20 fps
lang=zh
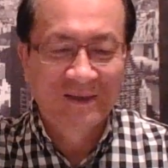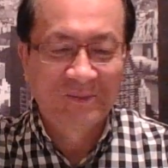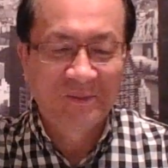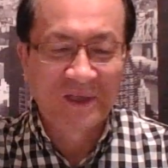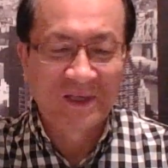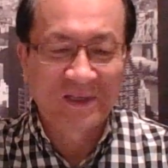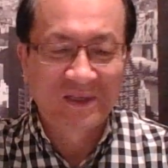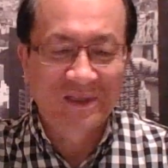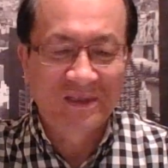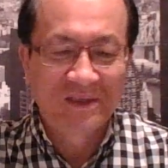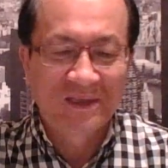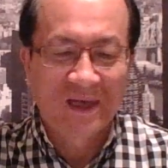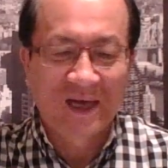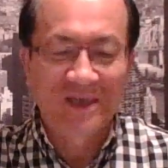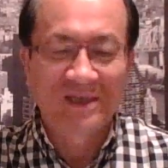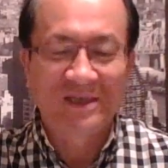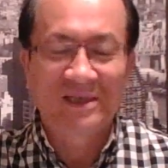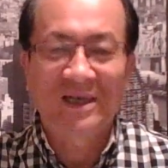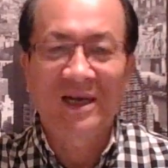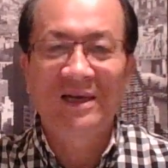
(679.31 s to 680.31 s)
被
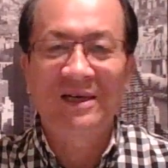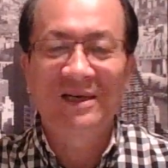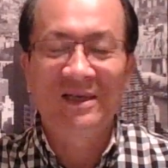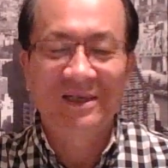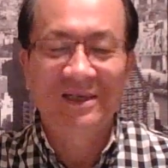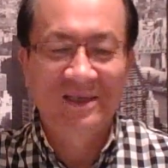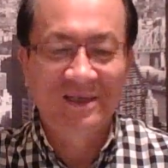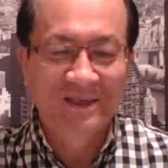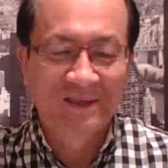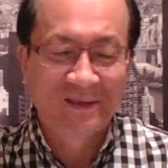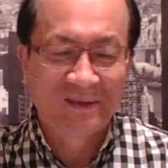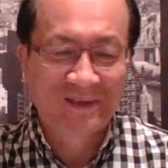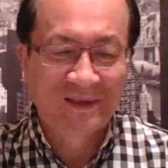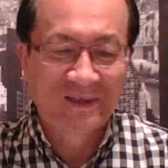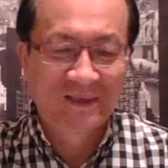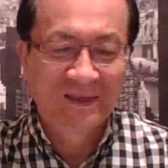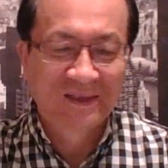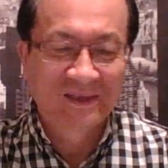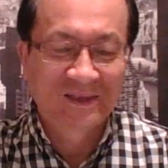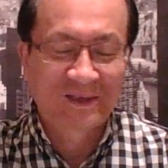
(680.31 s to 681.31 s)
暗杀哈，
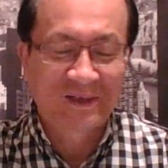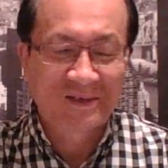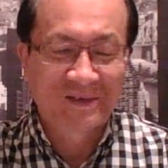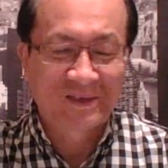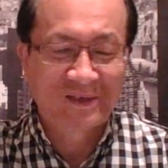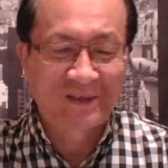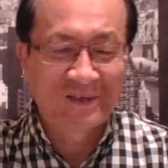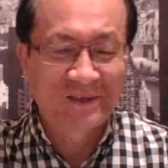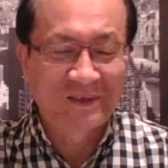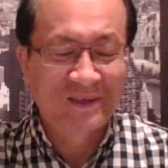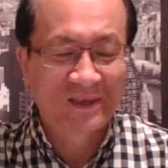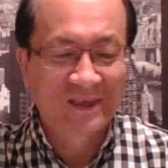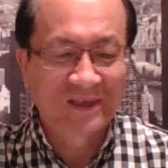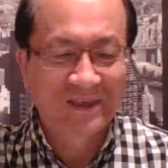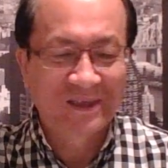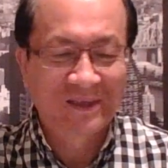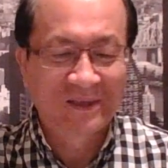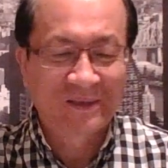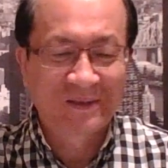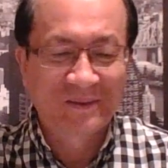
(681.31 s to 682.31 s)
当时这
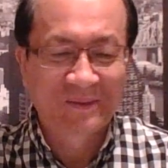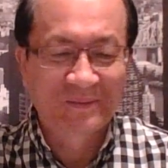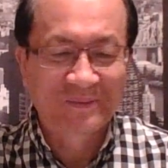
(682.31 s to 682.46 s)
个